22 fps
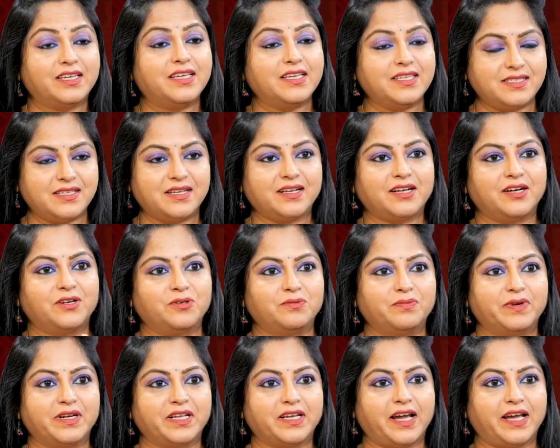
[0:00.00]

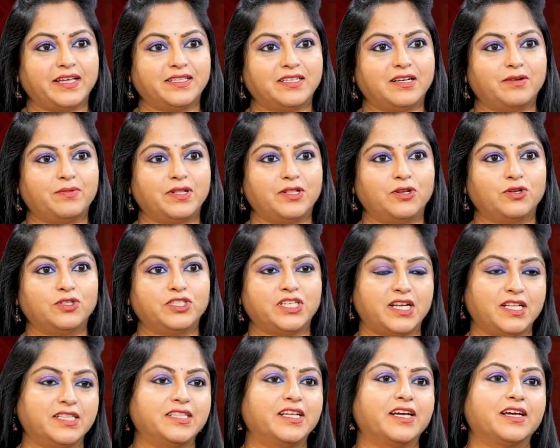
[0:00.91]
కీసరగట్టు మనకి హైదరాబాద్లో
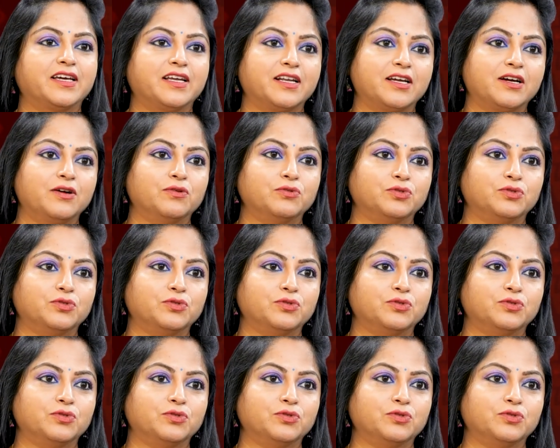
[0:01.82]
చాలా దగ్గరగా